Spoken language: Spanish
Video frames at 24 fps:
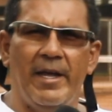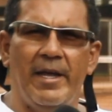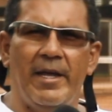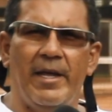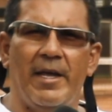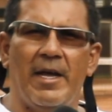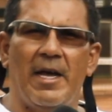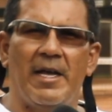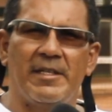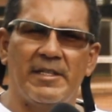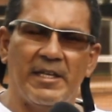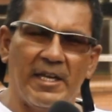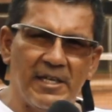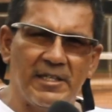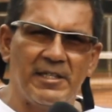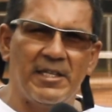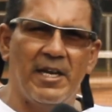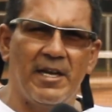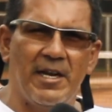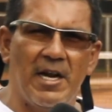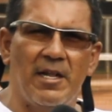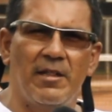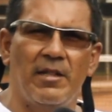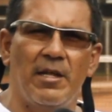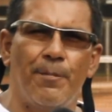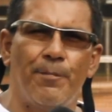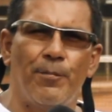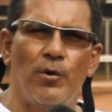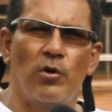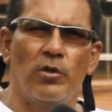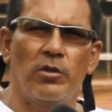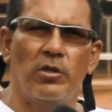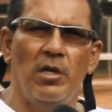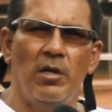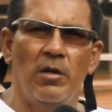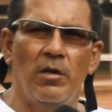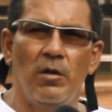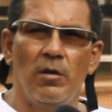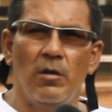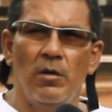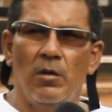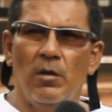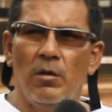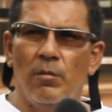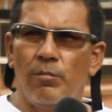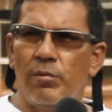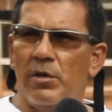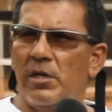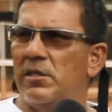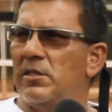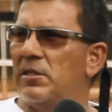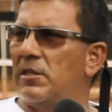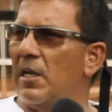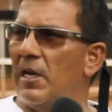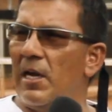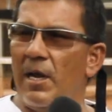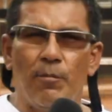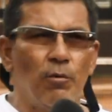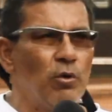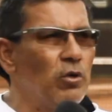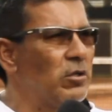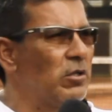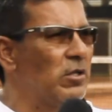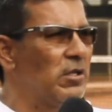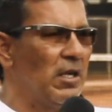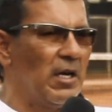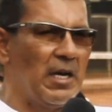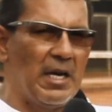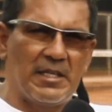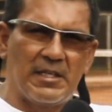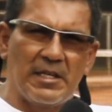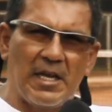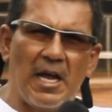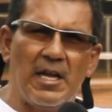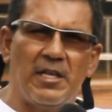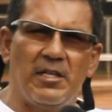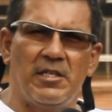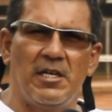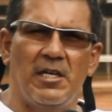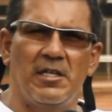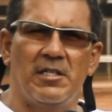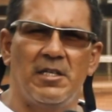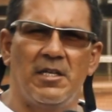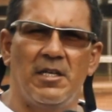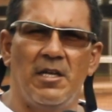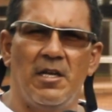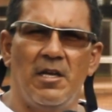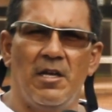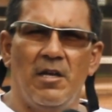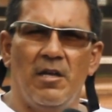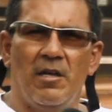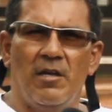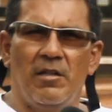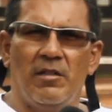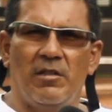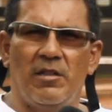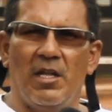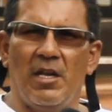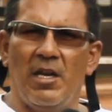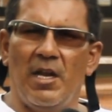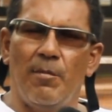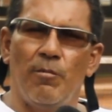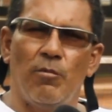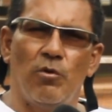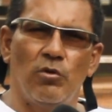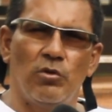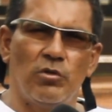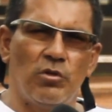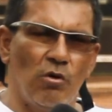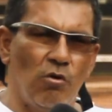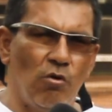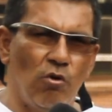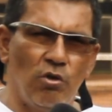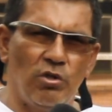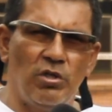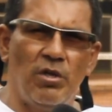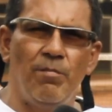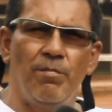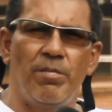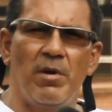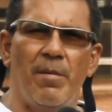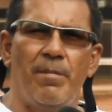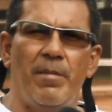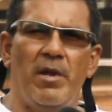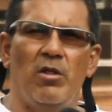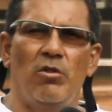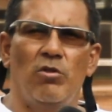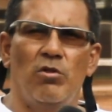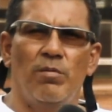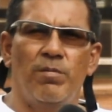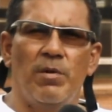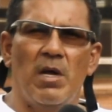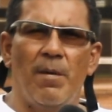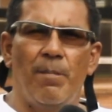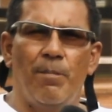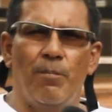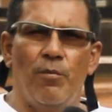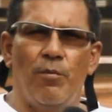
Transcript: eh, hacer este gran deporte, pues tenemos las canchas, tenemos los implementos para